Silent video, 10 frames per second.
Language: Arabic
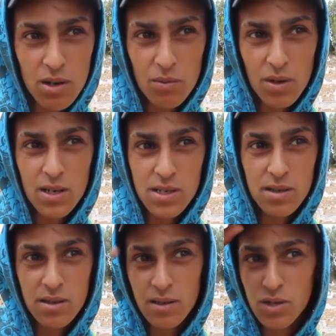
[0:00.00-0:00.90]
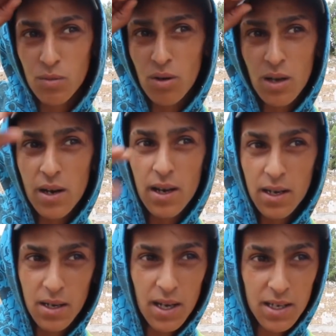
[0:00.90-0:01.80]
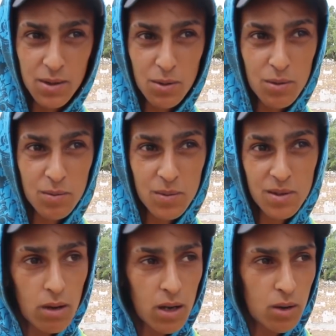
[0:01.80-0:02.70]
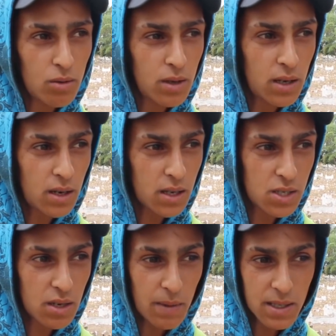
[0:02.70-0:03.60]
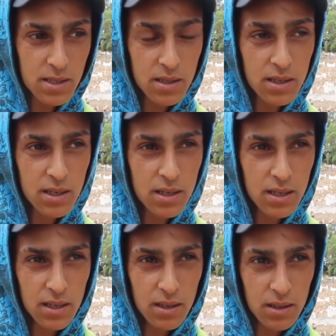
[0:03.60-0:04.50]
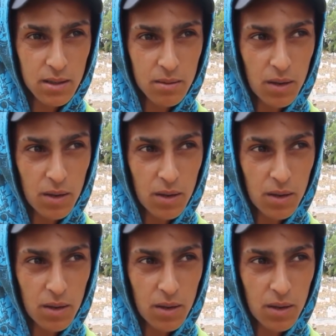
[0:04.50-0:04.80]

لهم الغرس كنجمعوا القراعي كنحيدوهم واخويا انا راه شي ربعة سنين انايا